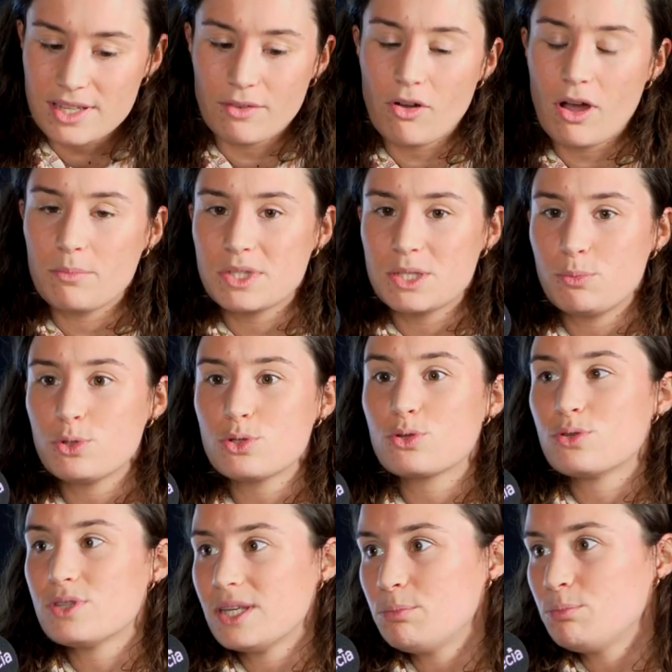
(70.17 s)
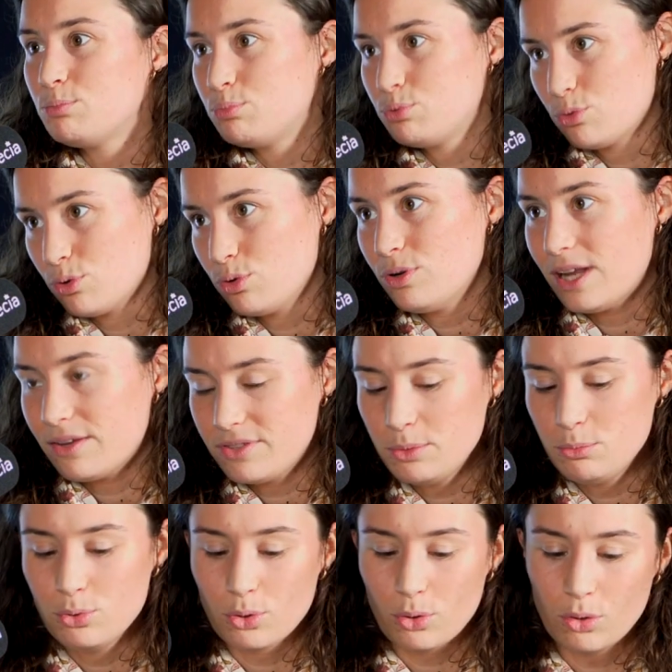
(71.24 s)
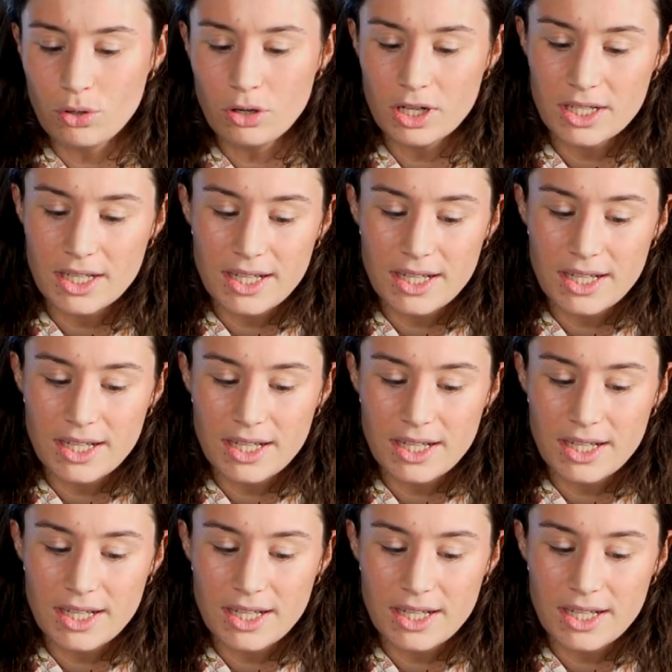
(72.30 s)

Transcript: savoir un petit peu ce que c'est pour eux la vie de bureau.